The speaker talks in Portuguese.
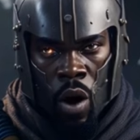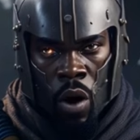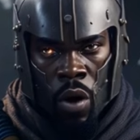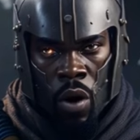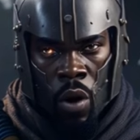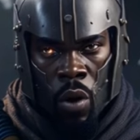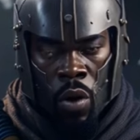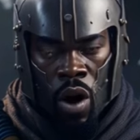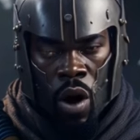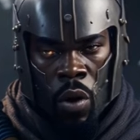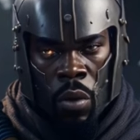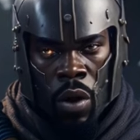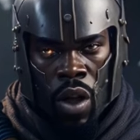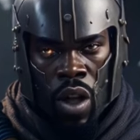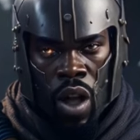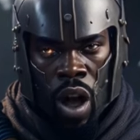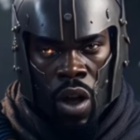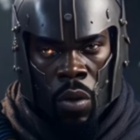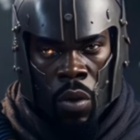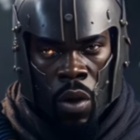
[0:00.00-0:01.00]
Contudo, a
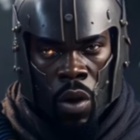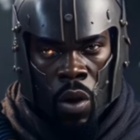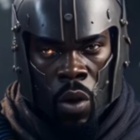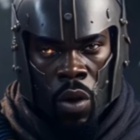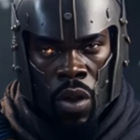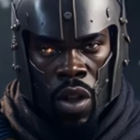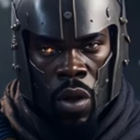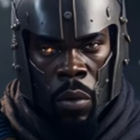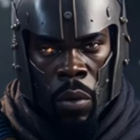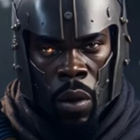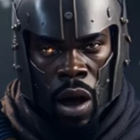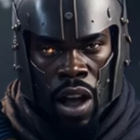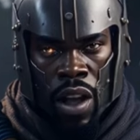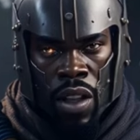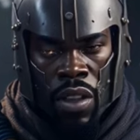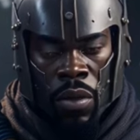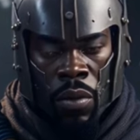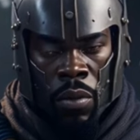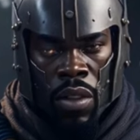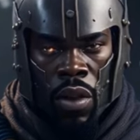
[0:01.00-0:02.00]
magia voodoo
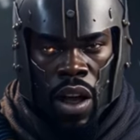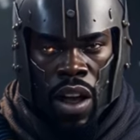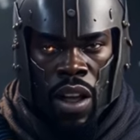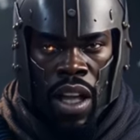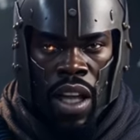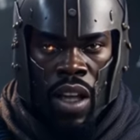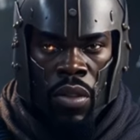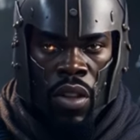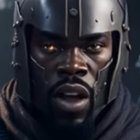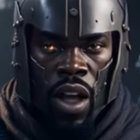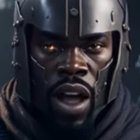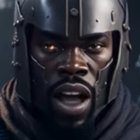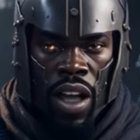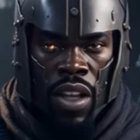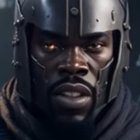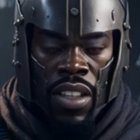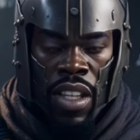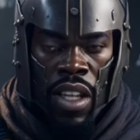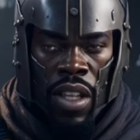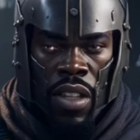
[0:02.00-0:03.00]
também, e
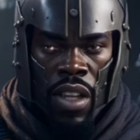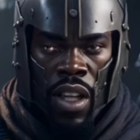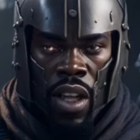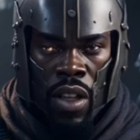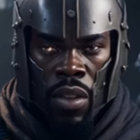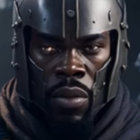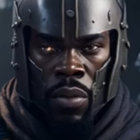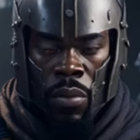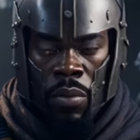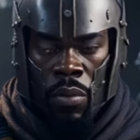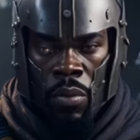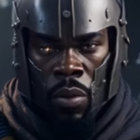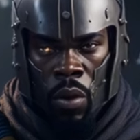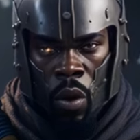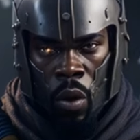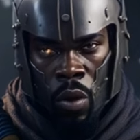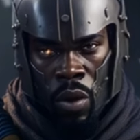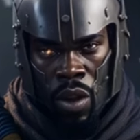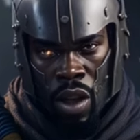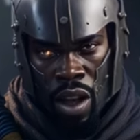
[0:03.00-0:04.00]
deveria assim ser,
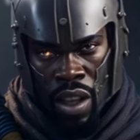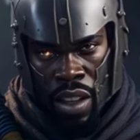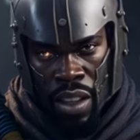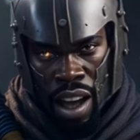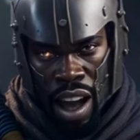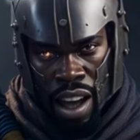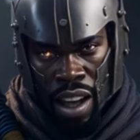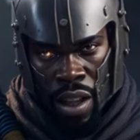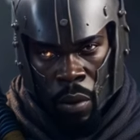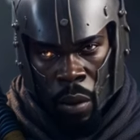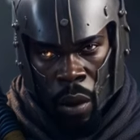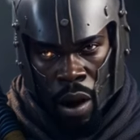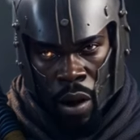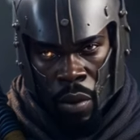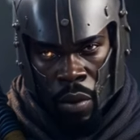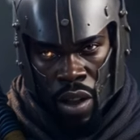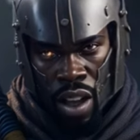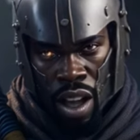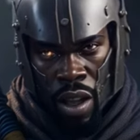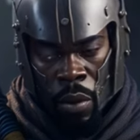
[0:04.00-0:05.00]
utilizada
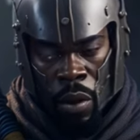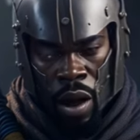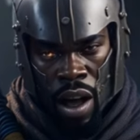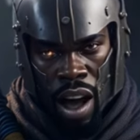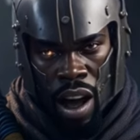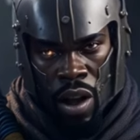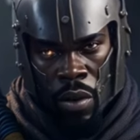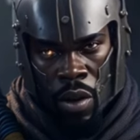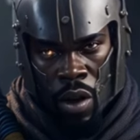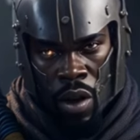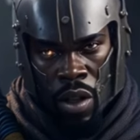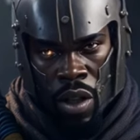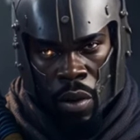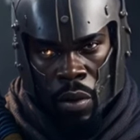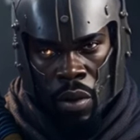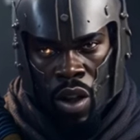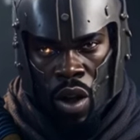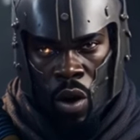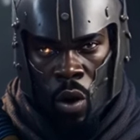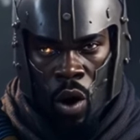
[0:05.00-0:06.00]
para fins
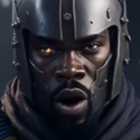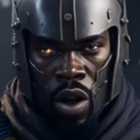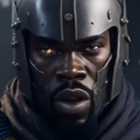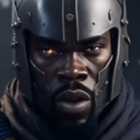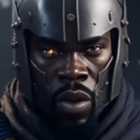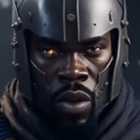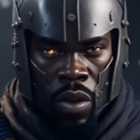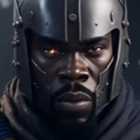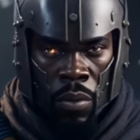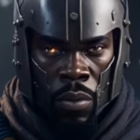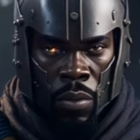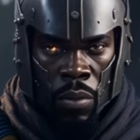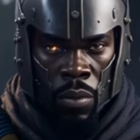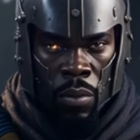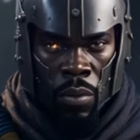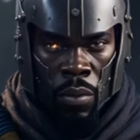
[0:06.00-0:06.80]
benéficos e virtuosos.